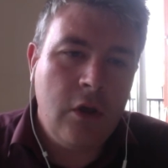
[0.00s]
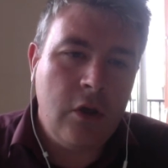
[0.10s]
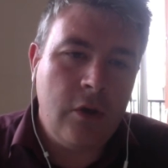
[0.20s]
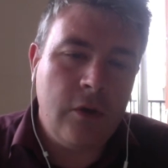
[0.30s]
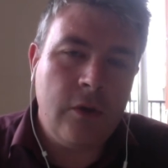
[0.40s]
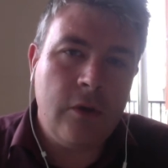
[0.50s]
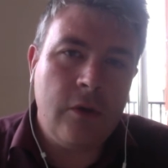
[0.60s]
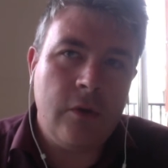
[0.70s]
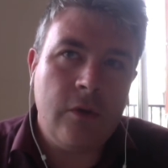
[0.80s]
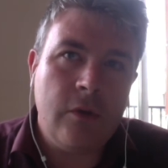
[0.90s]

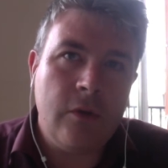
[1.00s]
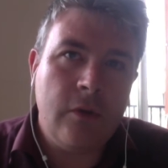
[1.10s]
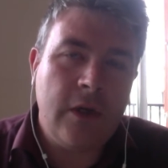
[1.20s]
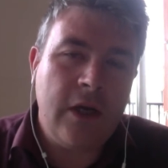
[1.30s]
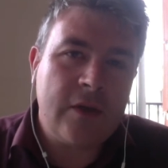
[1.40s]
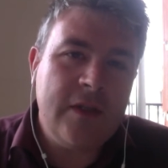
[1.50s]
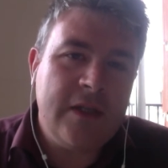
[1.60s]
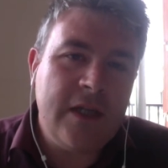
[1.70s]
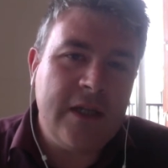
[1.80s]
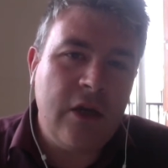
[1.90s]
Euh, alors si
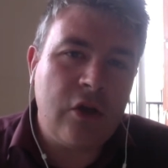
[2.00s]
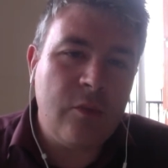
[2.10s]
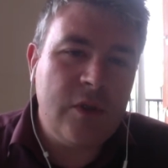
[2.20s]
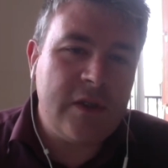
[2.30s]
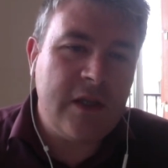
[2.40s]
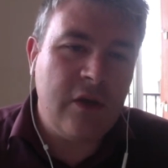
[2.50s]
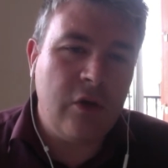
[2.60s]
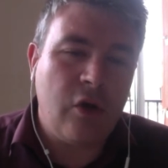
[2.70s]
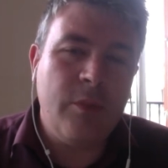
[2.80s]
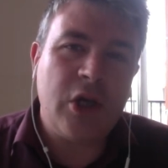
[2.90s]
c'est le dialogue, comme disait
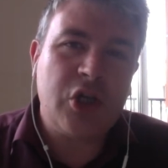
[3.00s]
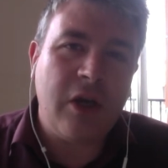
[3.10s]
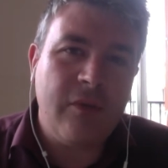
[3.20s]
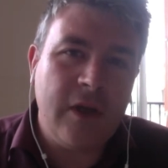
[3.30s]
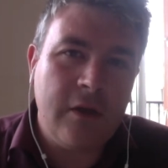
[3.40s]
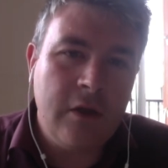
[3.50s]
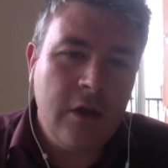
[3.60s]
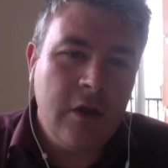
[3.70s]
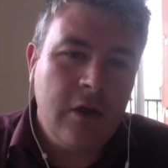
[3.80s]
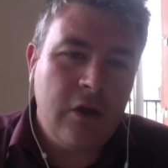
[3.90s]
euh, Robert Charvin,
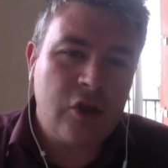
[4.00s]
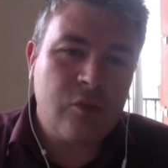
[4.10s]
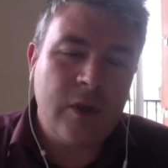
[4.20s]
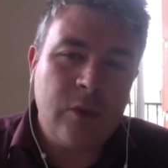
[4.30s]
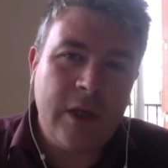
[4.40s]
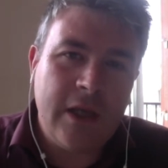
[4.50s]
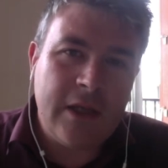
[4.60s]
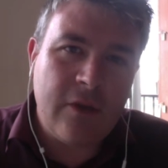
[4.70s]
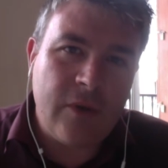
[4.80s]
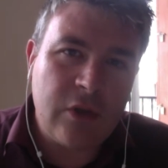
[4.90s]
l'ancien doyen
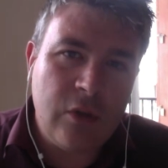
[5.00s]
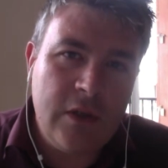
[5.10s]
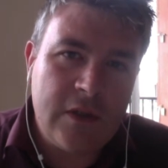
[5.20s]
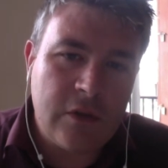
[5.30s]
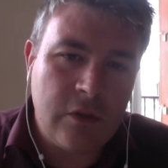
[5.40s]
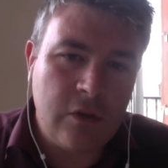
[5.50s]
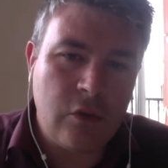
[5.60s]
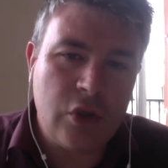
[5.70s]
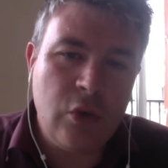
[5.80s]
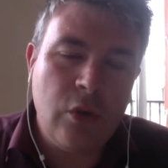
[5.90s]
de la fac de Nice, euh,
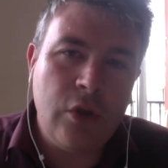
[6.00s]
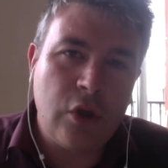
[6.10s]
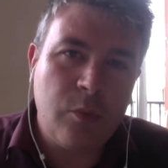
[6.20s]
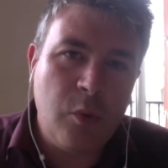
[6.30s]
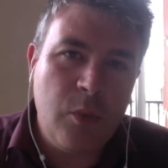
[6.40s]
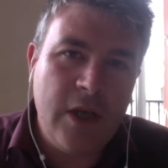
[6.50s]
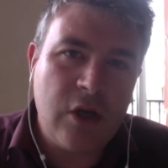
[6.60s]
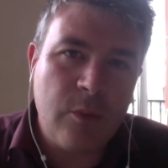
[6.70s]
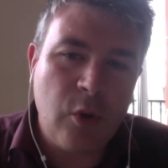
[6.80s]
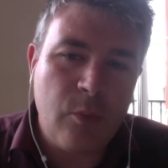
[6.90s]
dont j'ai eu l'honneur de publier
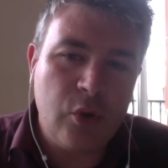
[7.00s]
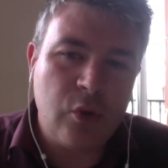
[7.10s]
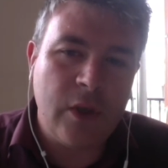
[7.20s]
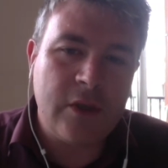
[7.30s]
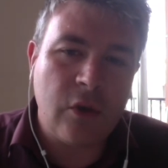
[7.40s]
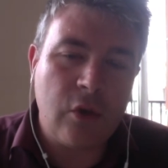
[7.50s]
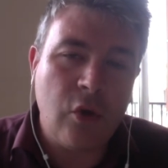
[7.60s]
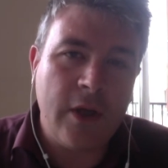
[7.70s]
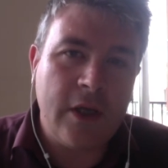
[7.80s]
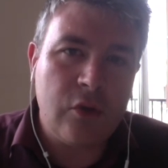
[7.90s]
Comment peut-on être
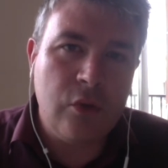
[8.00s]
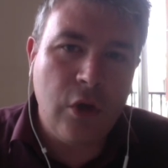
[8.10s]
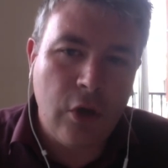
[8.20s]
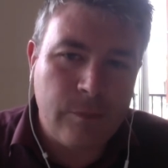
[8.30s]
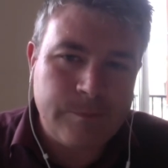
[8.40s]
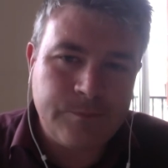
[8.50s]
coréen du Nord